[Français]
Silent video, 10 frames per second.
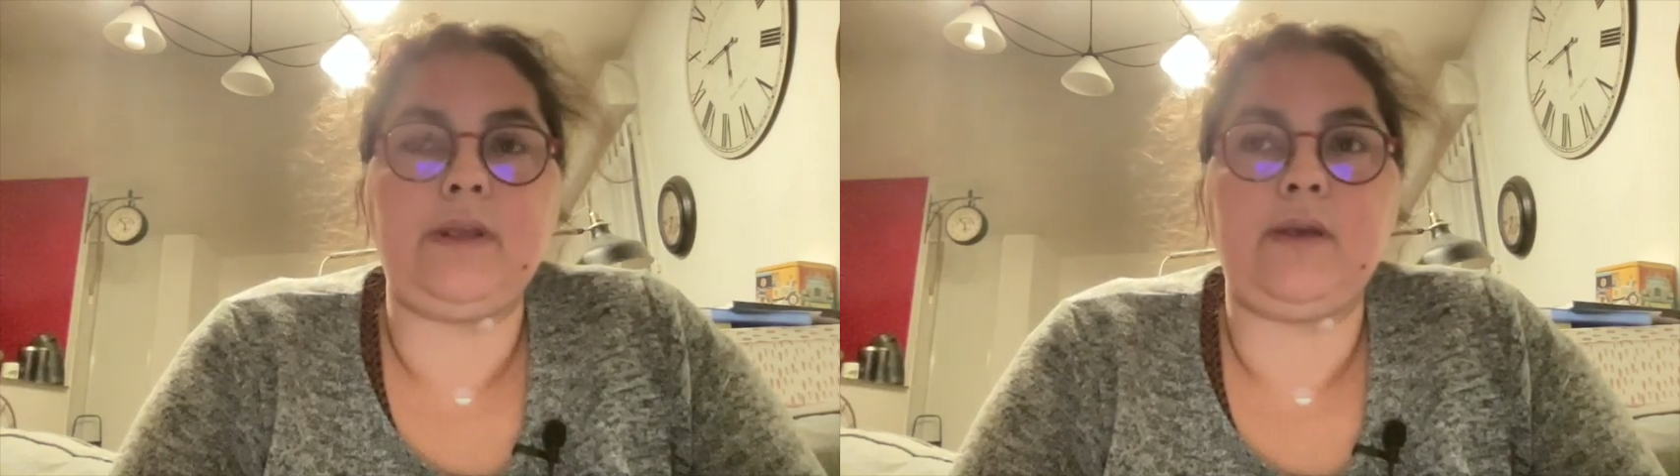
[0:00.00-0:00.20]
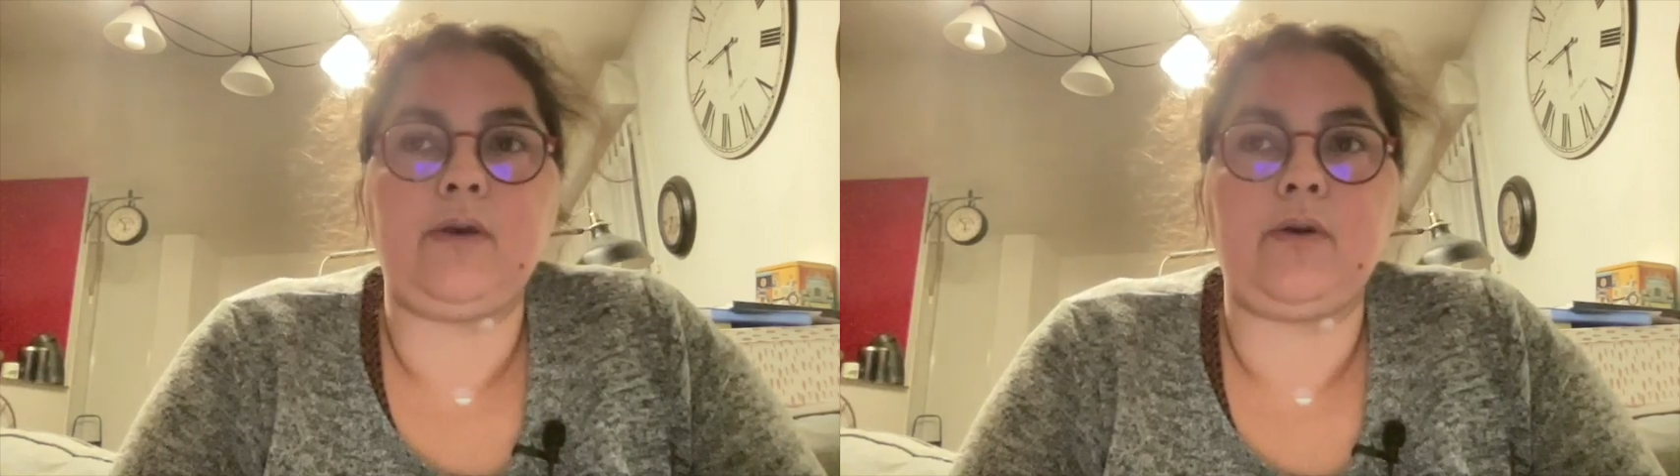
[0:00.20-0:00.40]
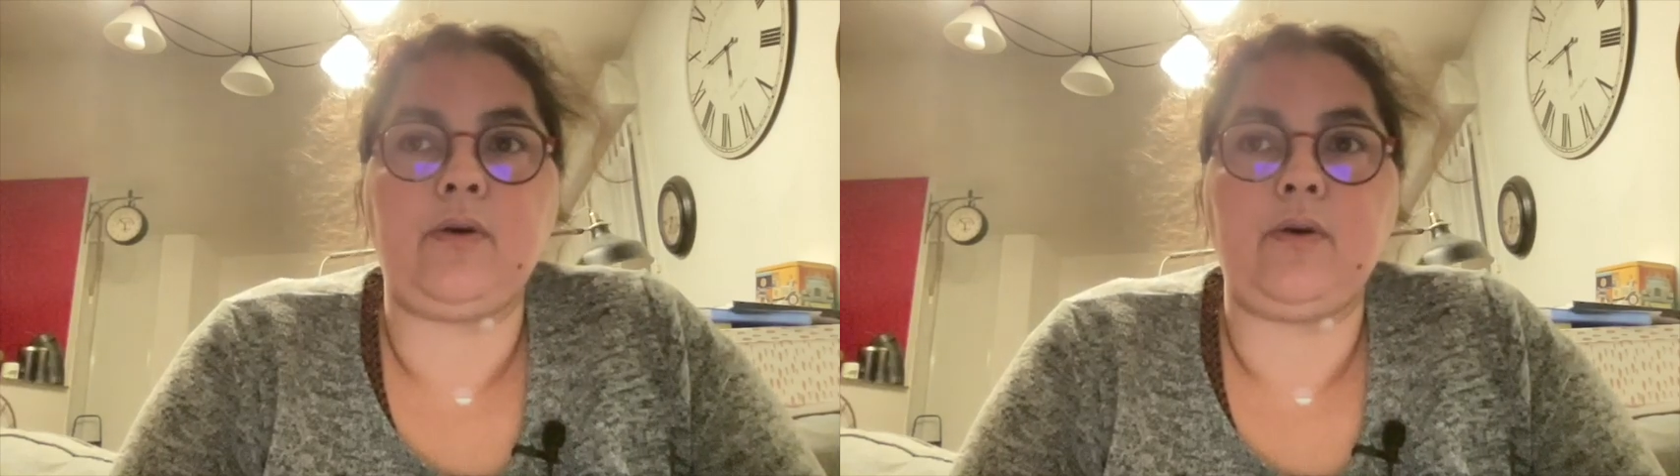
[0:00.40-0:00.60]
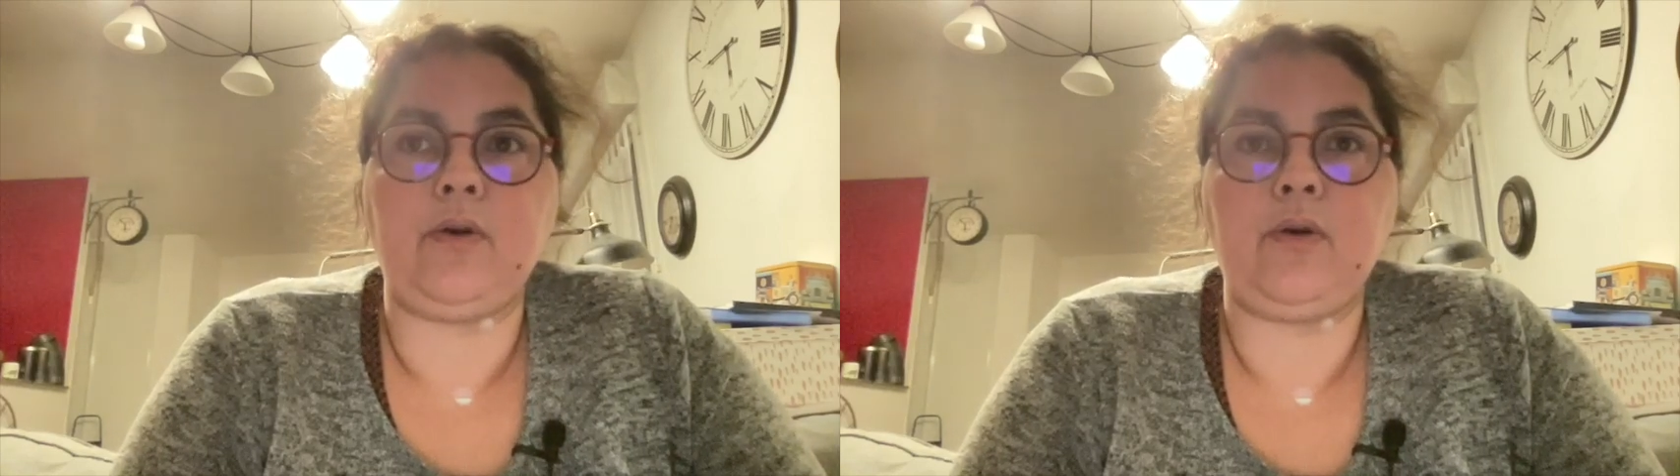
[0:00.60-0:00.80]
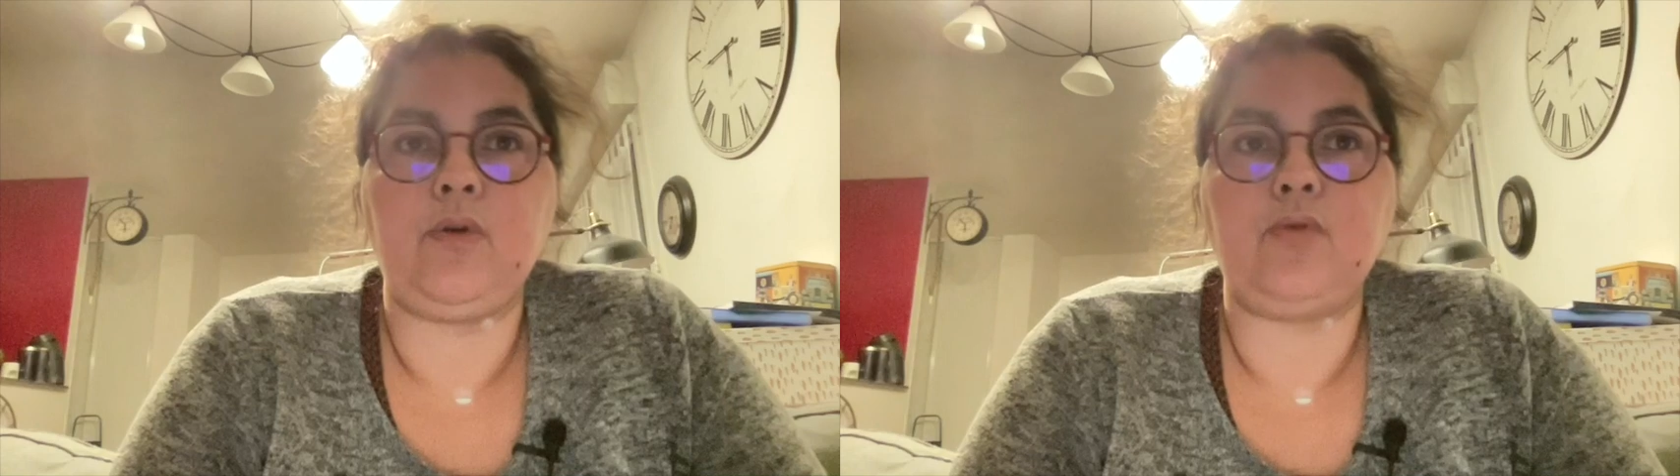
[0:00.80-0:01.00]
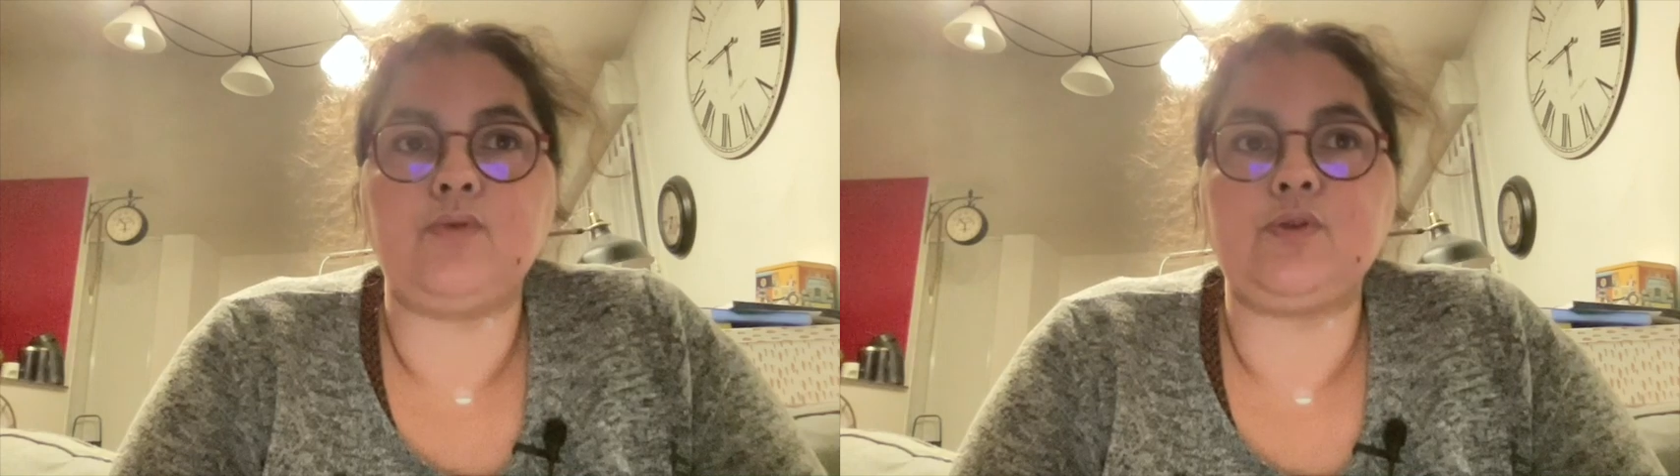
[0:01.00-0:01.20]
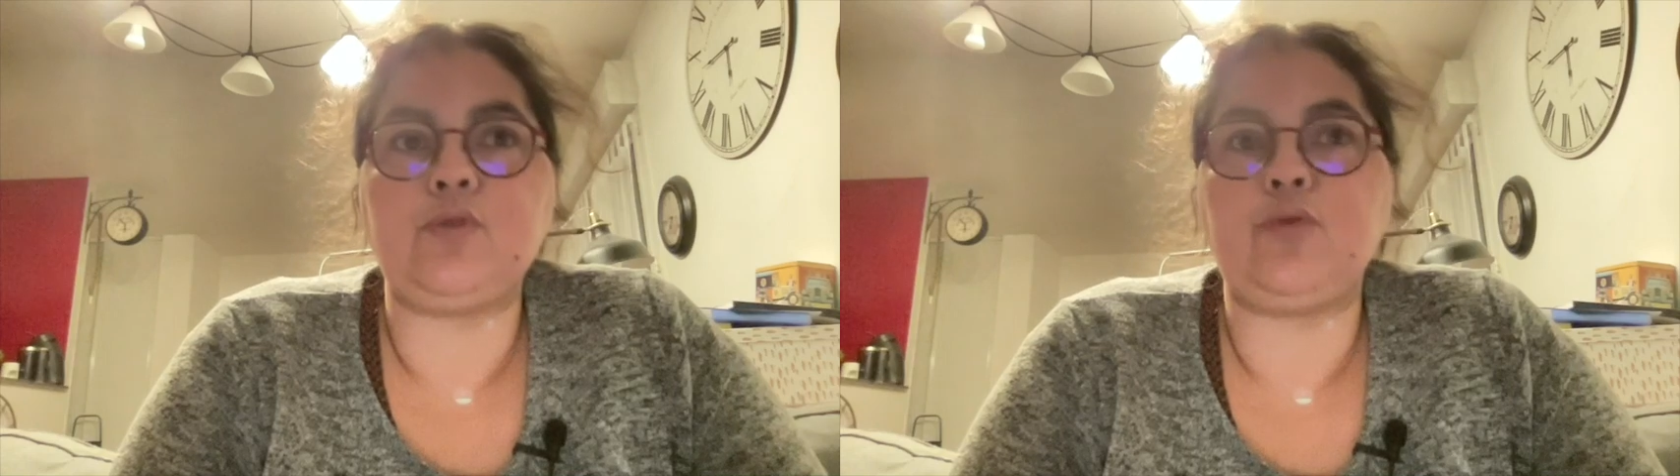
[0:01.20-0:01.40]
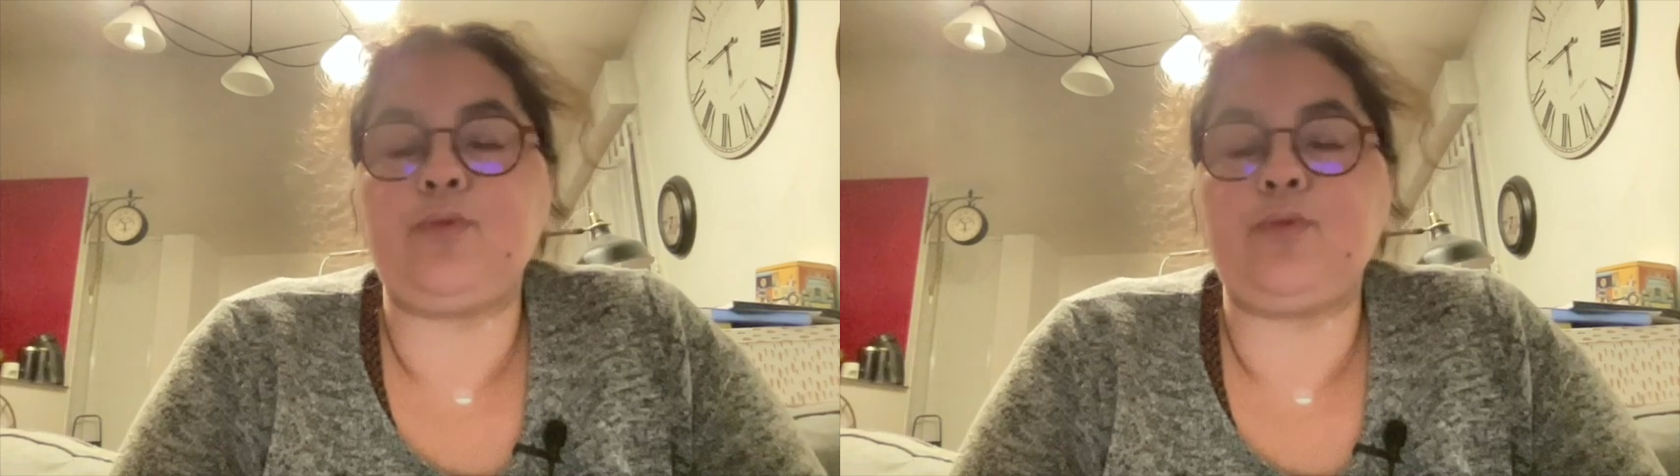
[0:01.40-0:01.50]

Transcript: Et on sent